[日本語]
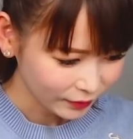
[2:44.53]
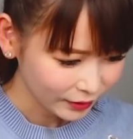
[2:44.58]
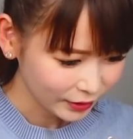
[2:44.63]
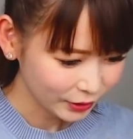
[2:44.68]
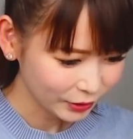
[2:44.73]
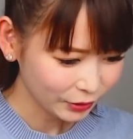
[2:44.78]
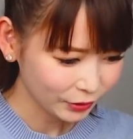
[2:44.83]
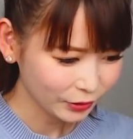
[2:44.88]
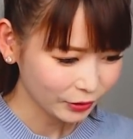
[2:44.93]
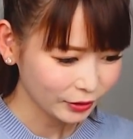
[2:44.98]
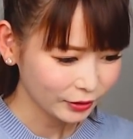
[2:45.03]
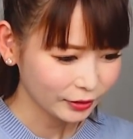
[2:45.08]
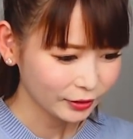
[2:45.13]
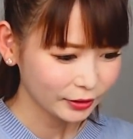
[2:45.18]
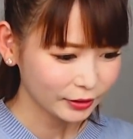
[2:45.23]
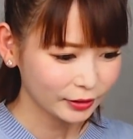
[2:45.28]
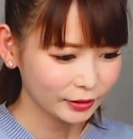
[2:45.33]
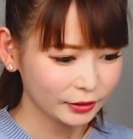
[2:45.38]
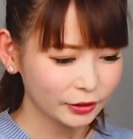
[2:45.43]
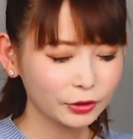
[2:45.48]
ちょっと
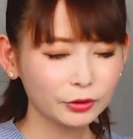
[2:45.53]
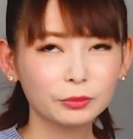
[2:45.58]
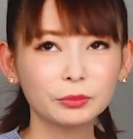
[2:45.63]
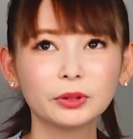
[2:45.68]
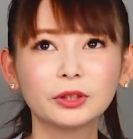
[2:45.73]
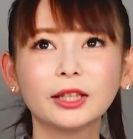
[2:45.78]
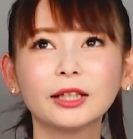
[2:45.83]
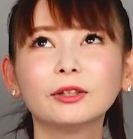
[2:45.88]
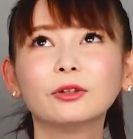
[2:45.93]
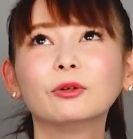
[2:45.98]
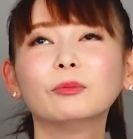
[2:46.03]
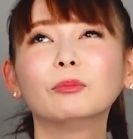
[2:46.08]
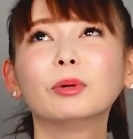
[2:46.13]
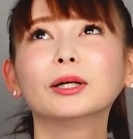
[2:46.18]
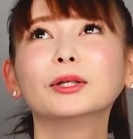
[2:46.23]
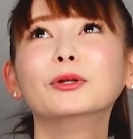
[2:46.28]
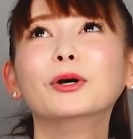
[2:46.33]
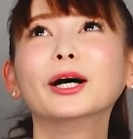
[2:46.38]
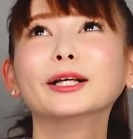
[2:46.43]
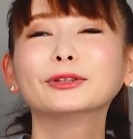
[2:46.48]
今日舞台本
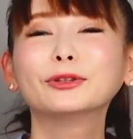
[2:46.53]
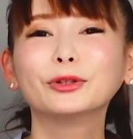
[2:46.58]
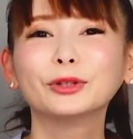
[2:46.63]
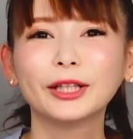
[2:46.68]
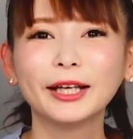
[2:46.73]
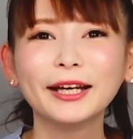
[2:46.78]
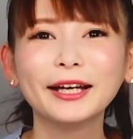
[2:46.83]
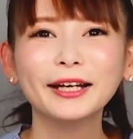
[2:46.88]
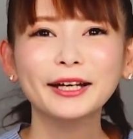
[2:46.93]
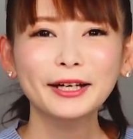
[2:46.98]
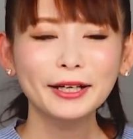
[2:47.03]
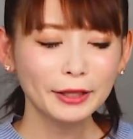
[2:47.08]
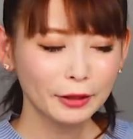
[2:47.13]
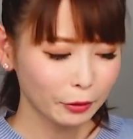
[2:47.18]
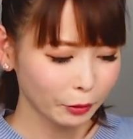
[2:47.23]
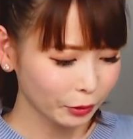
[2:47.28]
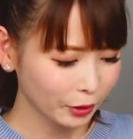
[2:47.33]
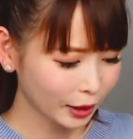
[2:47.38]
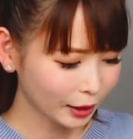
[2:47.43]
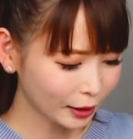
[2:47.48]
番の後で
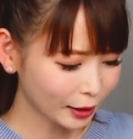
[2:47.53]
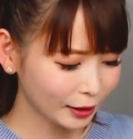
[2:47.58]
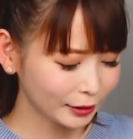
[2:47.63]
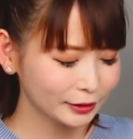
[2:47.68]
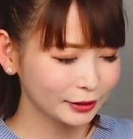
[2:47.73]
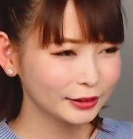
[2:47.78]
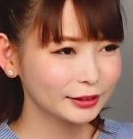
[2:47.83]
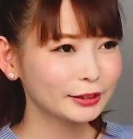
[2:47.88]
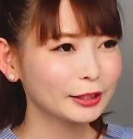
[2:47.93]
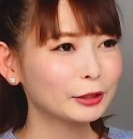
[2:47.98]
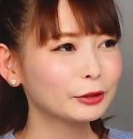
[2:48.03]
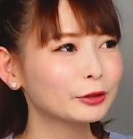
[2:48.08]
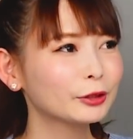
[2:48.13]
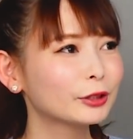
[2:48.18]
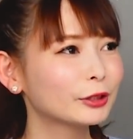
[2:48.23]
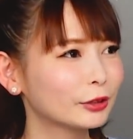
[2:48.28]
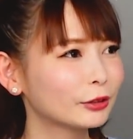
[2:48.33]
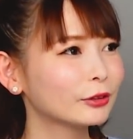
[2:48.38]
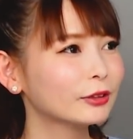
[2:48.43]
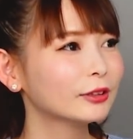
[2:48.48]
お腹が空いてるん
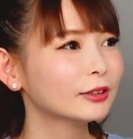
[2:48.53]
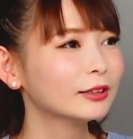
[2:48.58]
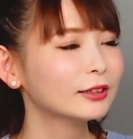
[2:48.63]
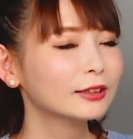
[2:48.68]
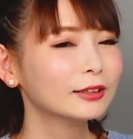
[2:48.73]
ですよ。